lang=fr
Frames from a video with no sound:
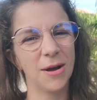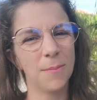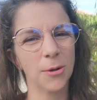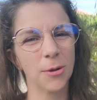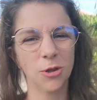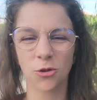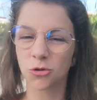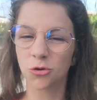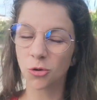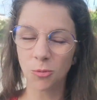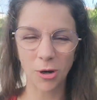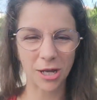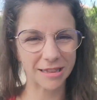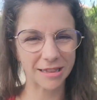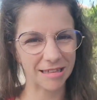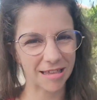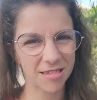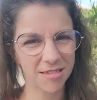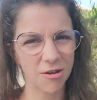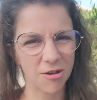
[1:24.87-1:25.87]
pendant tout le mois
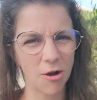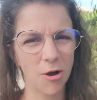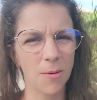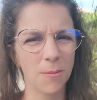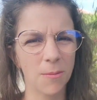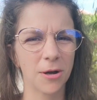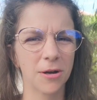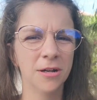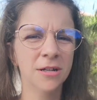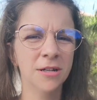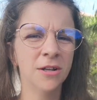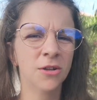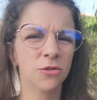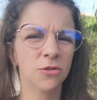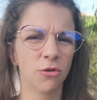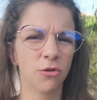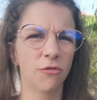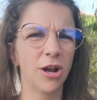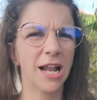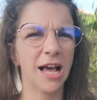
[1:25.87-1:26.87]
de décembre.
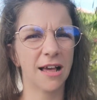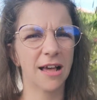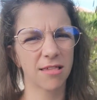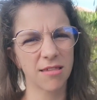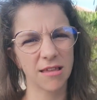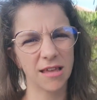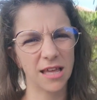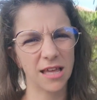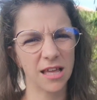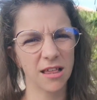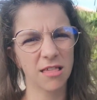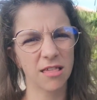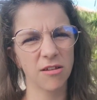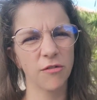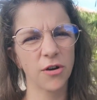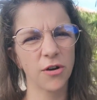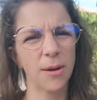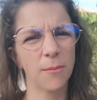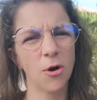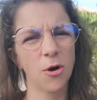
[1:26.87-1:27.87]
Donc voilà, c'est
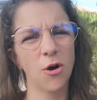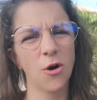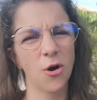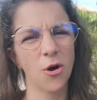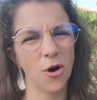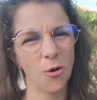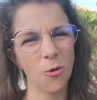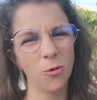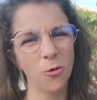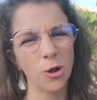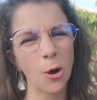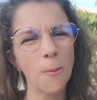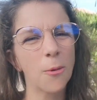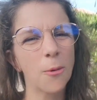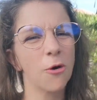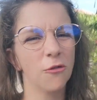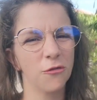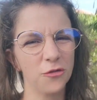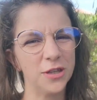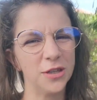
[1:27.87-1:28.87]
vraiment, on en
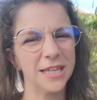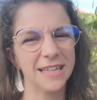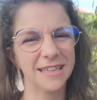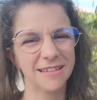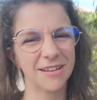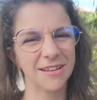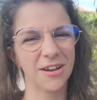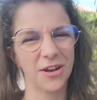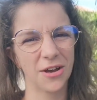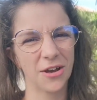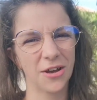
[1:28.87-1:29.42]
profite